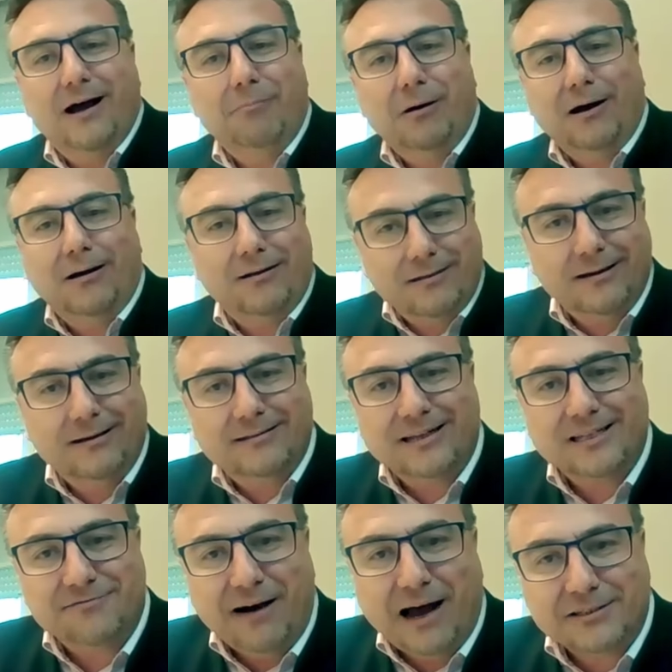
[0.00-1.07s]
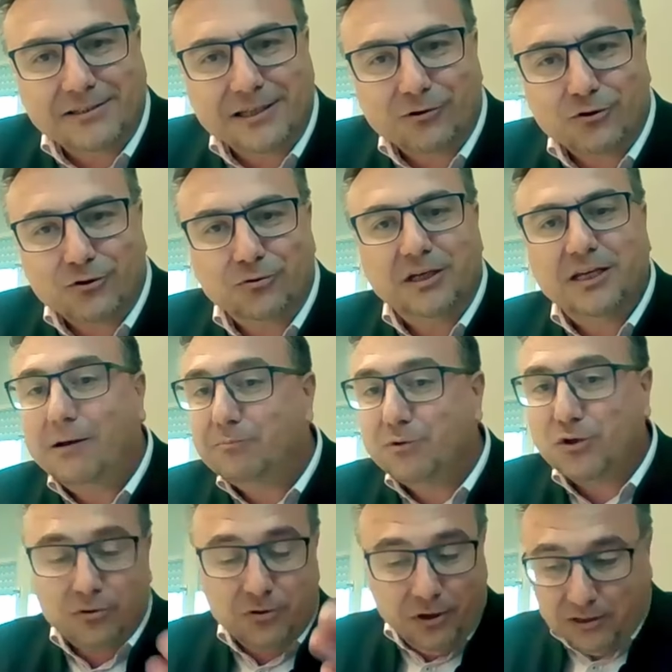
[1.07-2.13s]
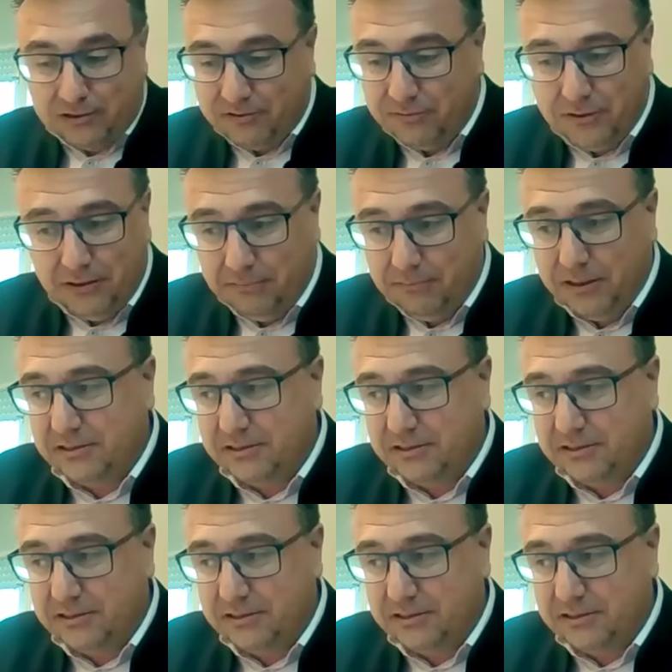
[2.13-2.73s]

aber äh, das war es auch schon. Ich habe schon gehört, äh,